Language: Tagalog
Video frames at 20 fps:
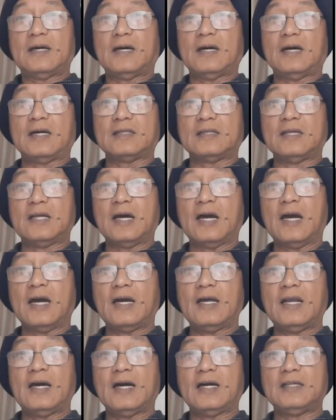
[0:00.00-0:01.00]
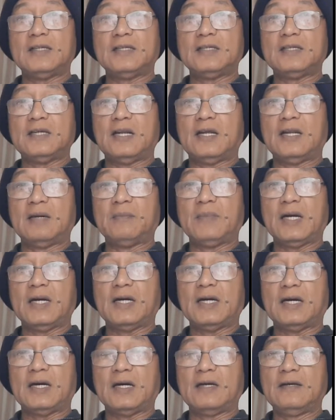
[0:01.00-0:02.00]
At nangangailangan uh, din sila ng
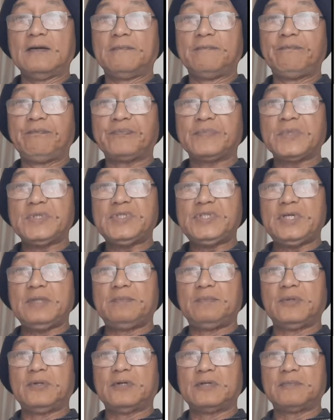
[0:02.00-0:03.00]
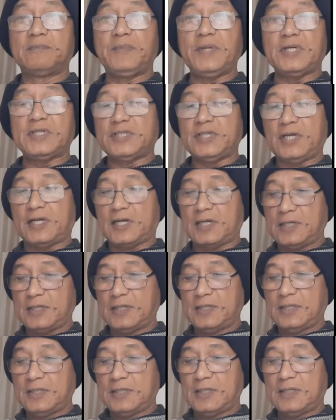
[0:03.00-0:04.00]
mga Gboard picture.
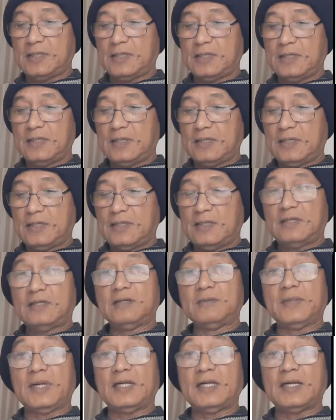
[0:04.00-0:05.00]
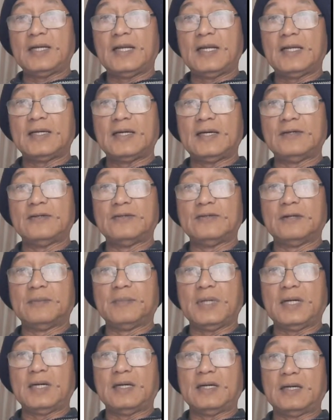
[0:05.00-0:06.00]
Yung mga naglalagay ho
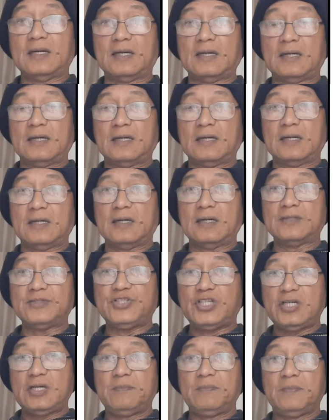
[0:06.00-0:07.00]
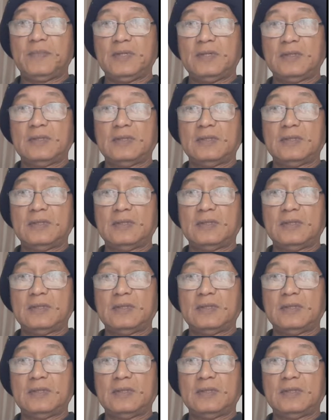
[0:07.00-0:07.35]
ng mga jib